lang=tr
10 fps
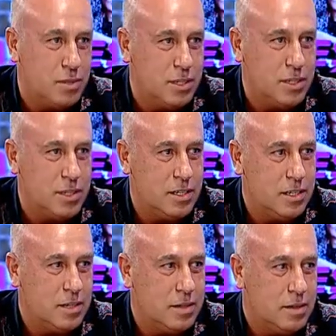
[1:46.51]
E,
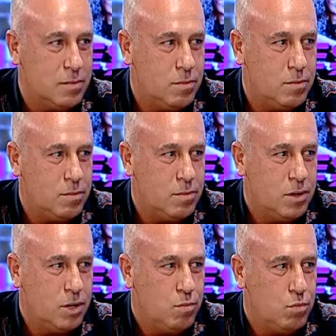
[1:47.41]

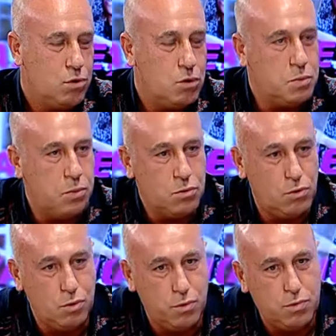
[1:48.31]
Bursa Spor
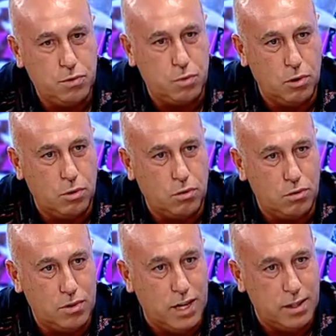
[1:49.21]
Kulübü'nün futbol
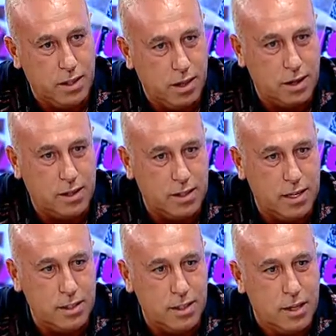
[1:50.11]
okulundan
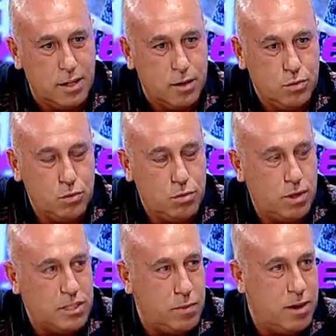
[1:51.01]
hakikaten bütün
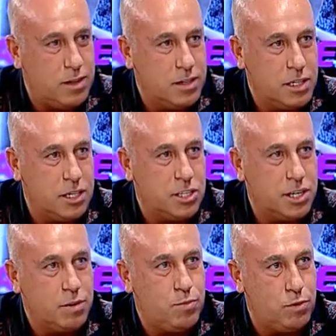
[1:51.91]
basamakları
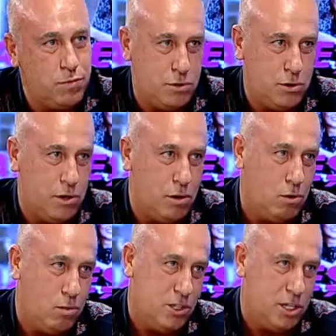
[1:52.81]
geçerek profesyonel
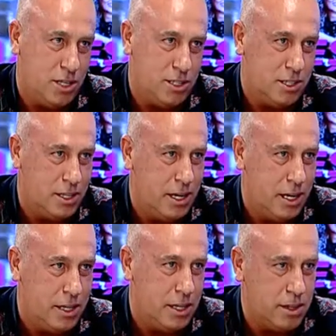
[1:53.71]
olma şansını
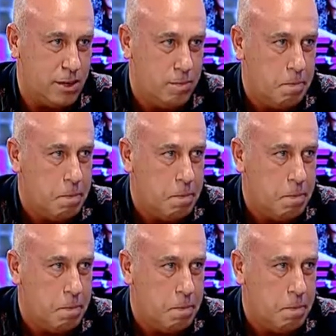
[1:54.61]
elde ettim.